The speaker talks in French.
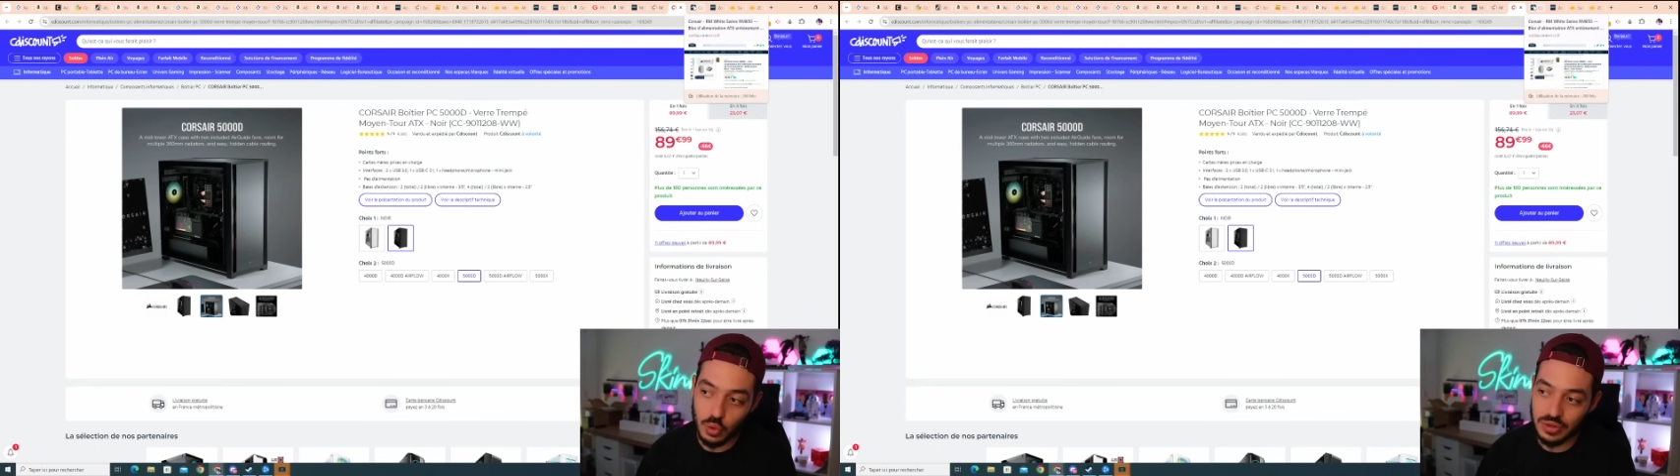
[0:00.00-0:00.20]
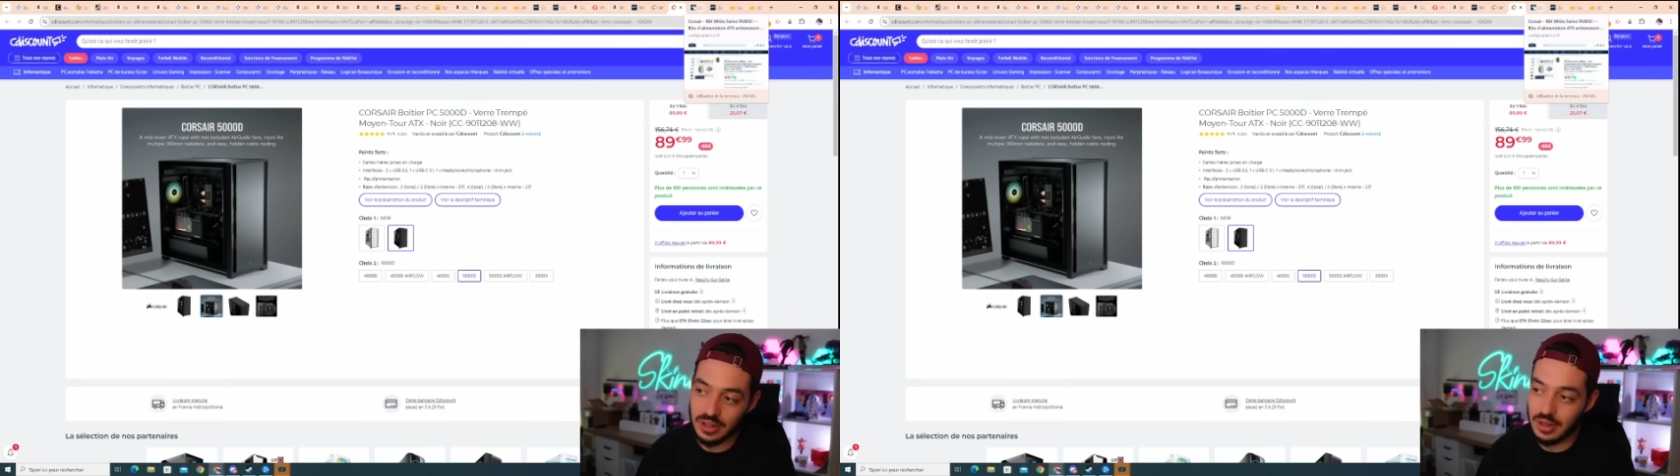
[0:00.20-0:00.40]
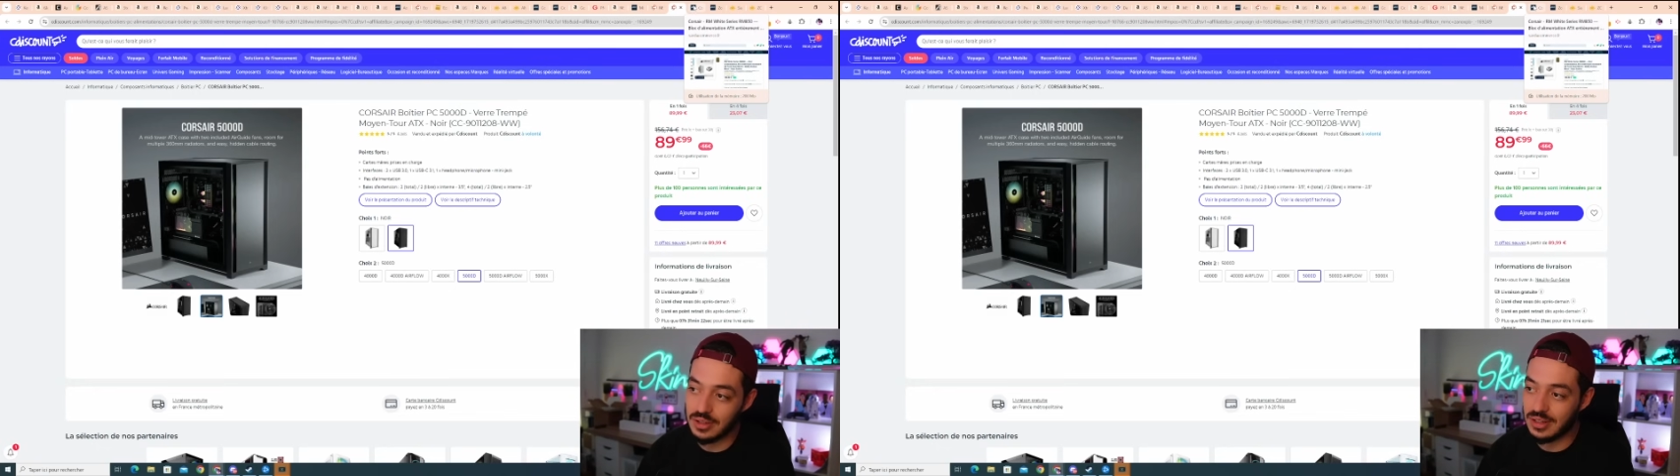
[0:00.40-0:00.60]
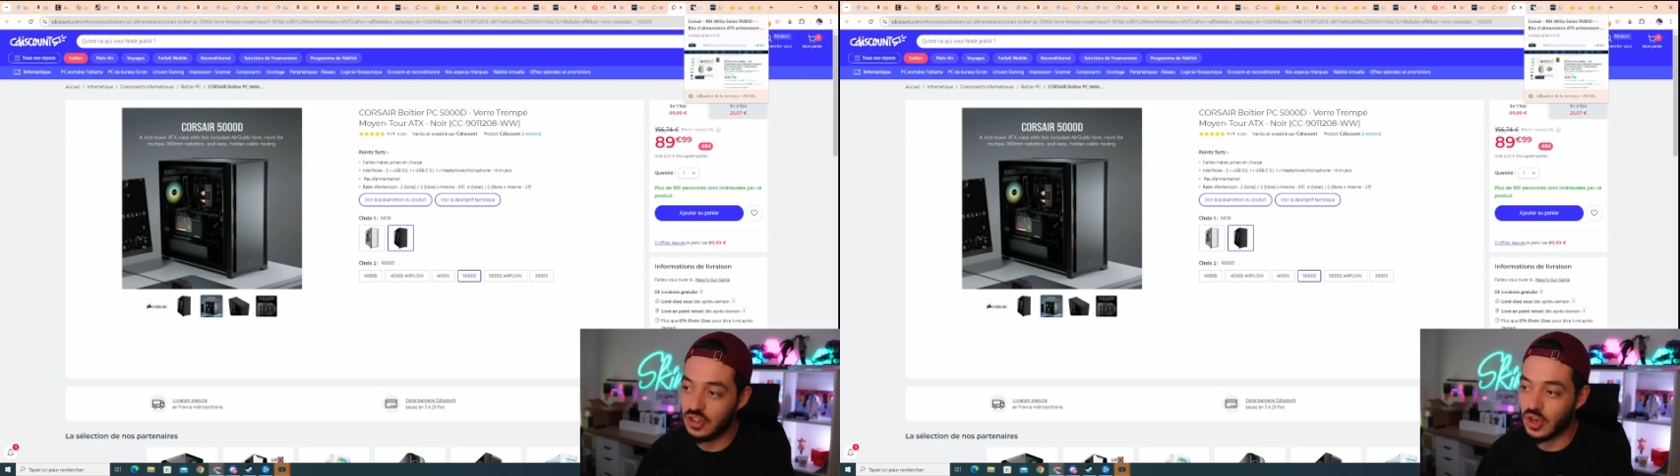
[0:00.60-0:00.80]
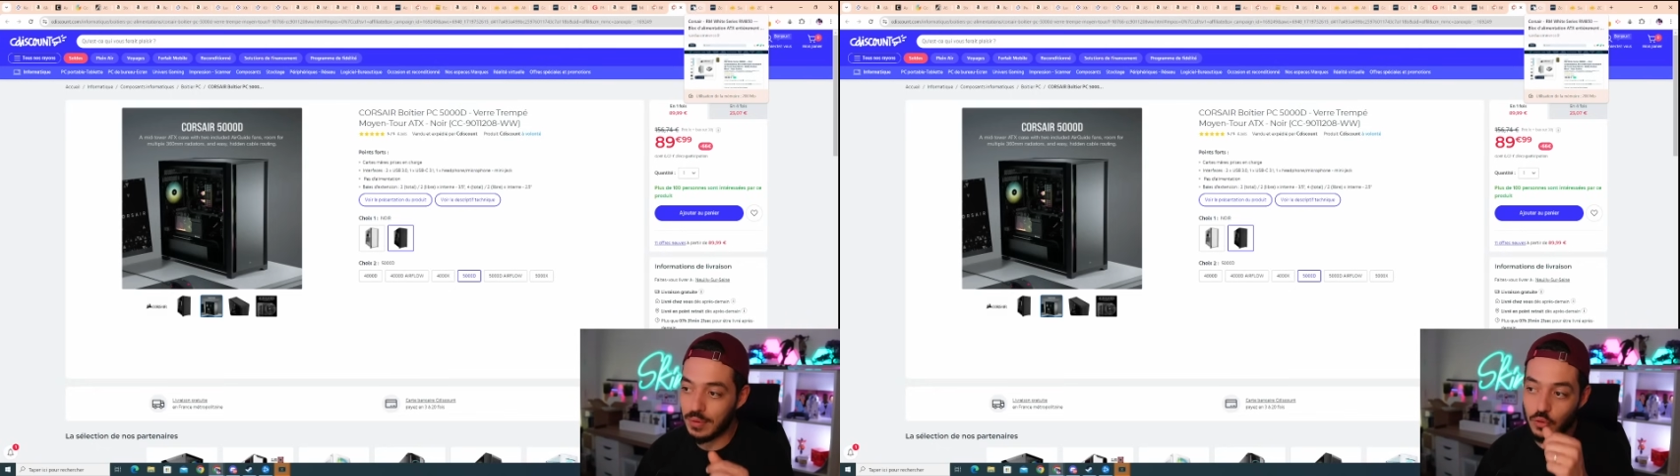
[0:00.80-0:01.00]
conseillez
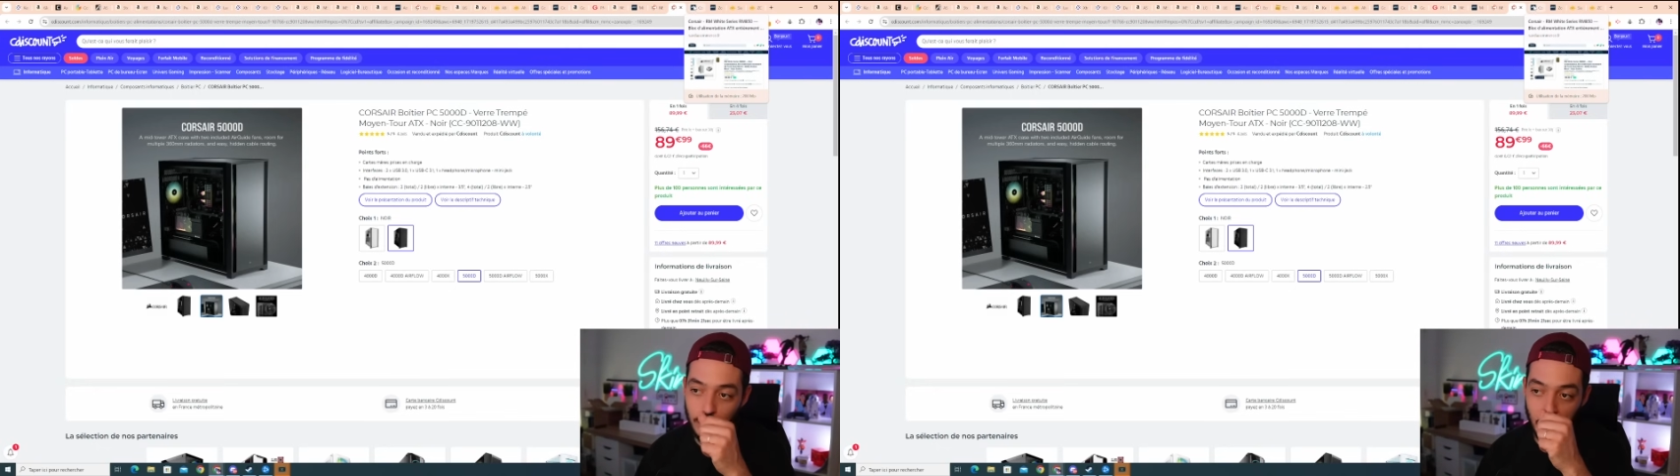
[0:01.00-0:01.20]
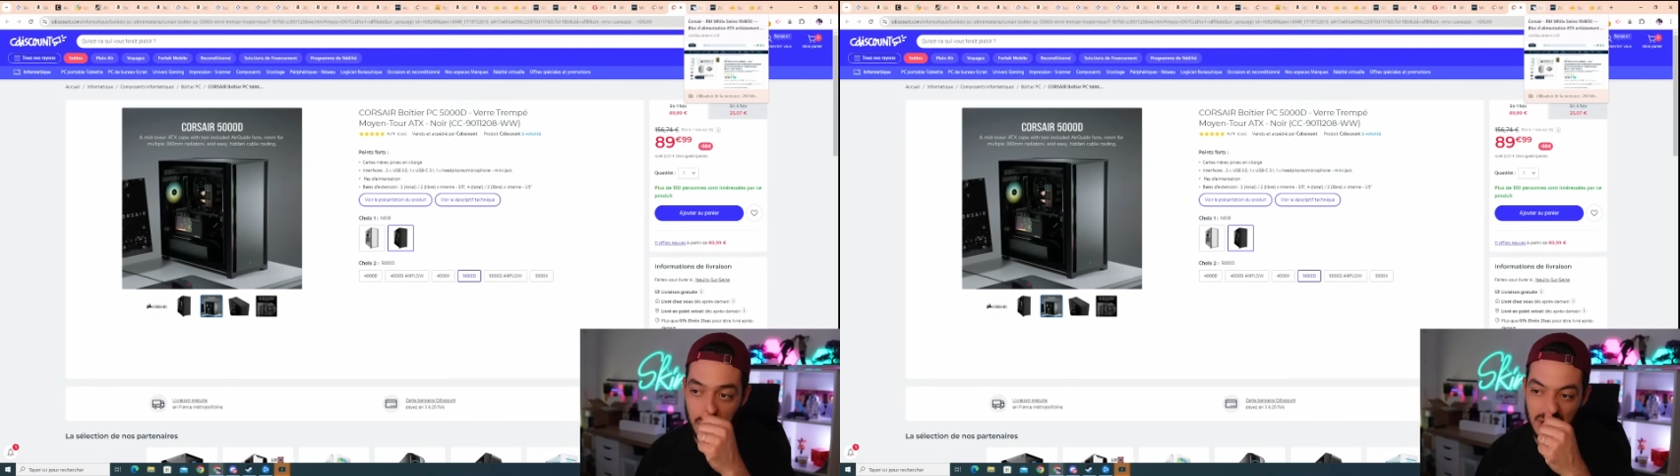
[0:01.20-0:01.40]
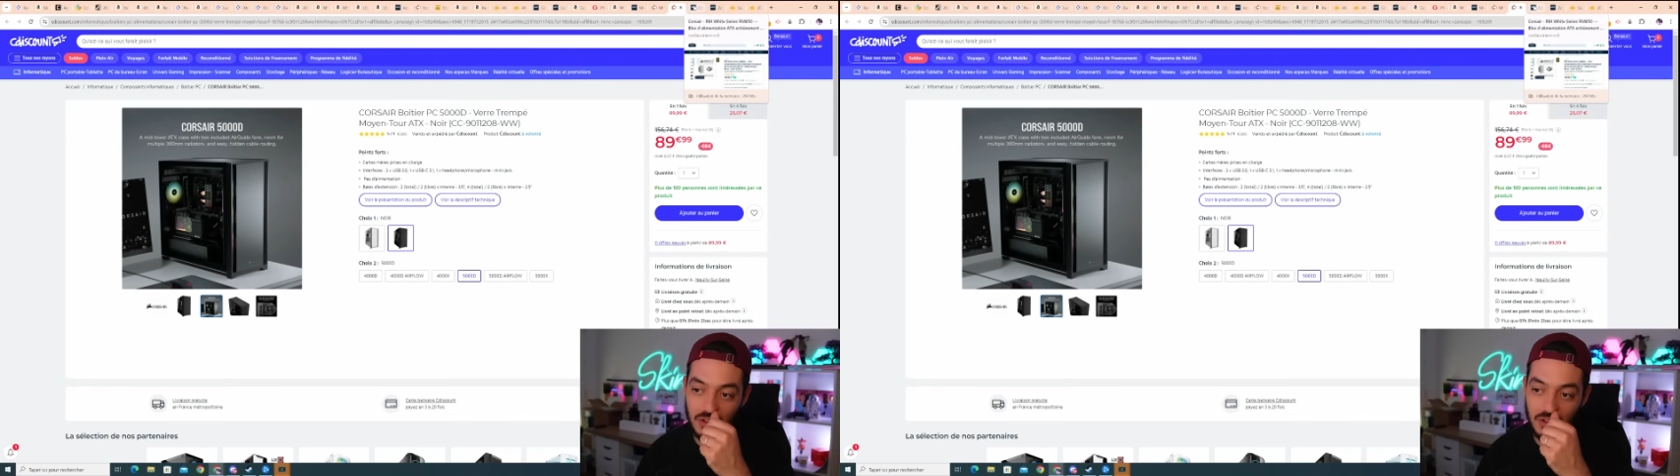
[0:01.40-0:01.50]
si jamais vous le prenez et